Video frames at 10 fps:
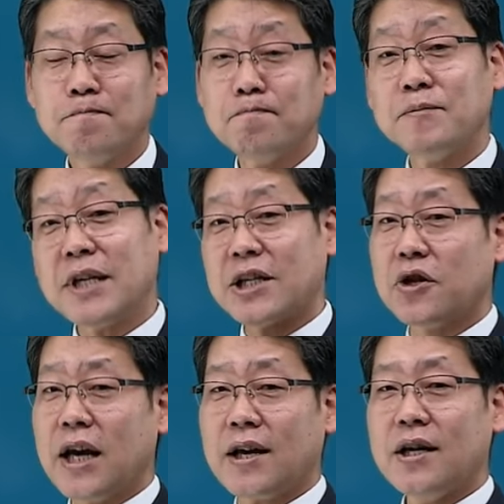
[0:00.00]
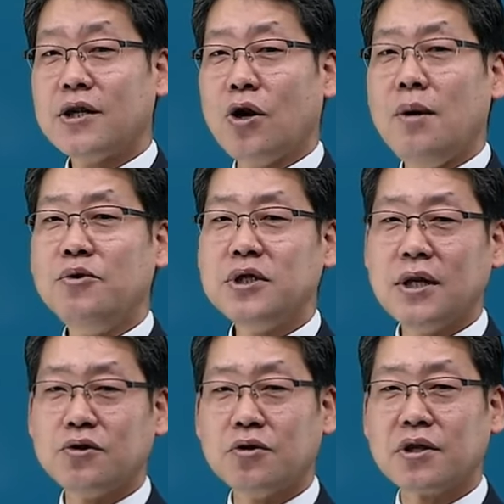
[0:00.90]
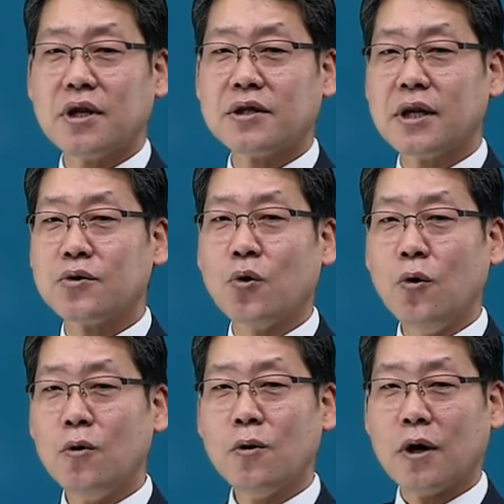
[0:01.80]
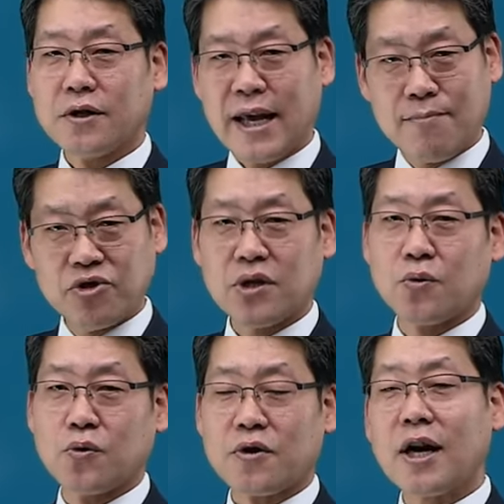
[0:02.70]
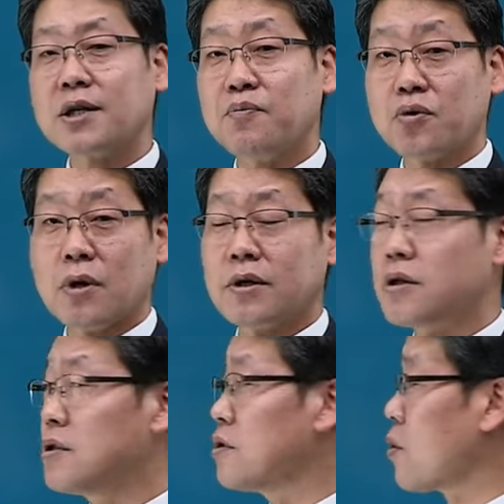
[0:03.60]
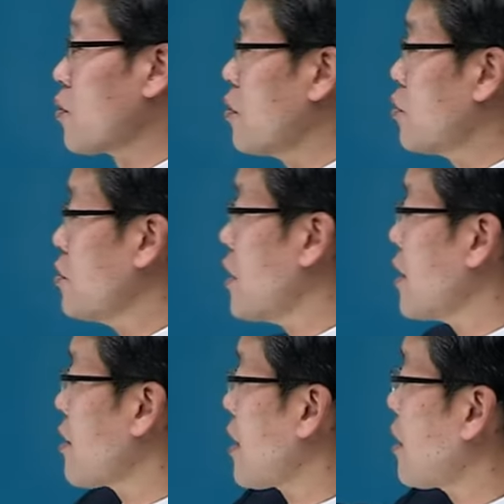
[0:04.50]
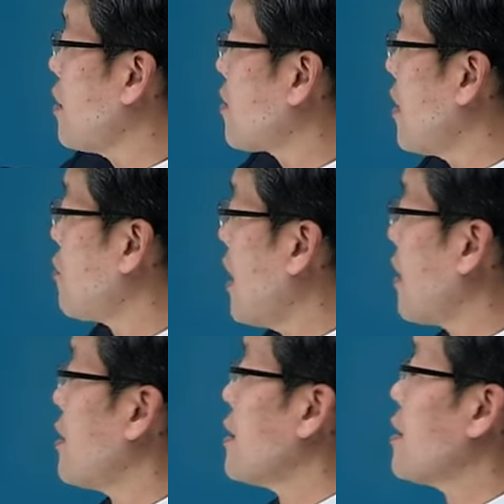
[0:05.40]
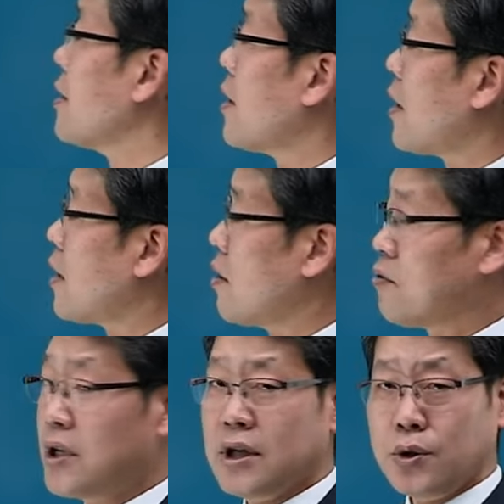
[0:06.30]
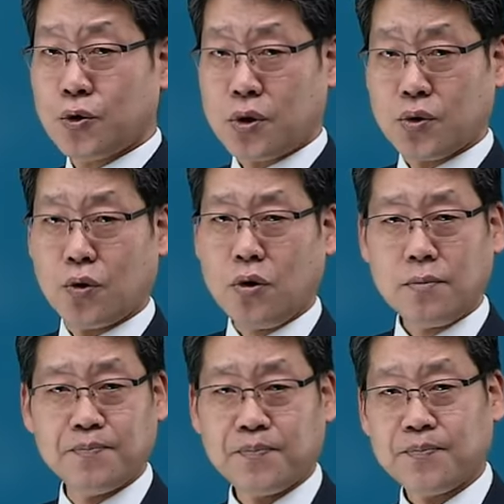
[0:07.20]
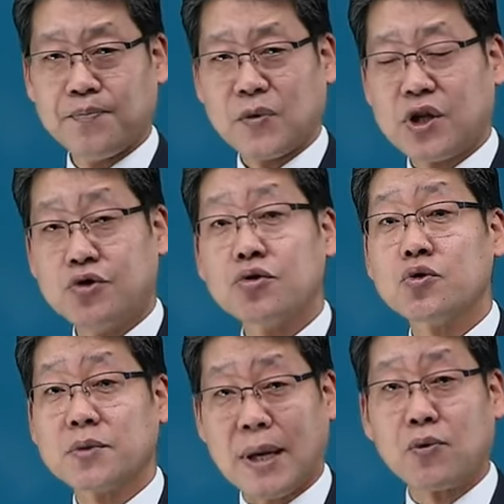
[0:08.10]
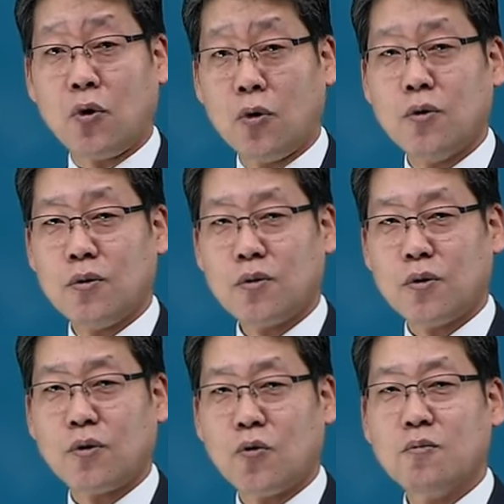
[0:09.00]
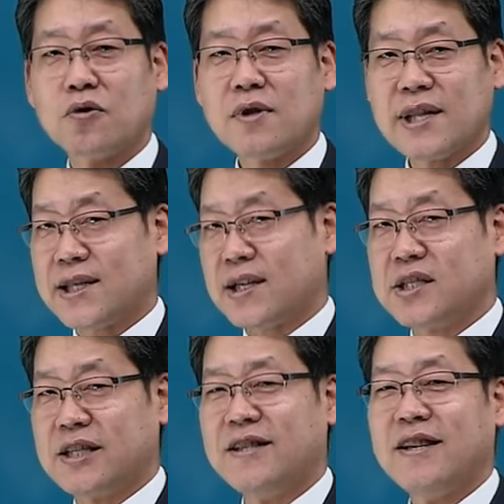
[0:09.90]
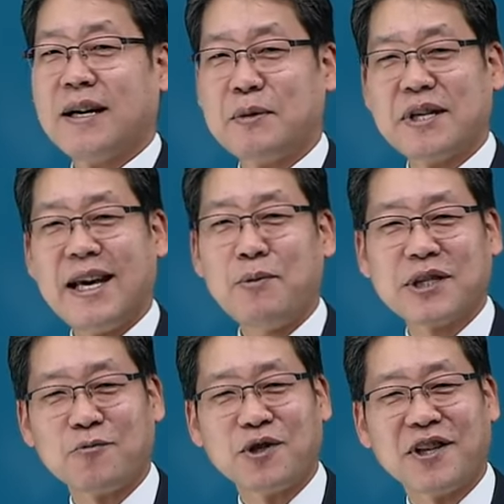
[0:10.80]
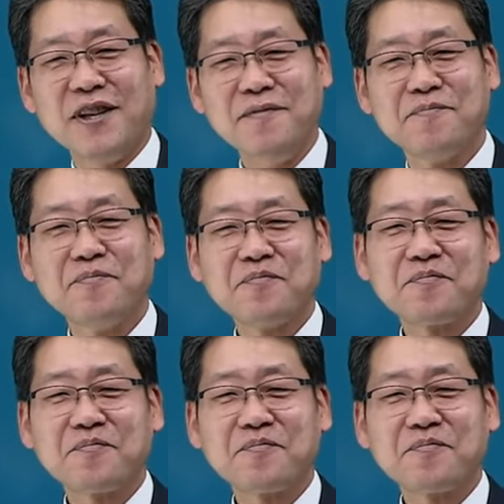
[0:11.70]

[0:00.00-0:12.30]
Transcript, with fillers: 음, 예전에 10문제 출제될 때도 어, 4문제 정도, 40% 정도는 출제됐기 때문에 어, 우리 요 정도 음, 기준은 좀 잡고 어, 공부를 샅샅이 한번 해보자고요.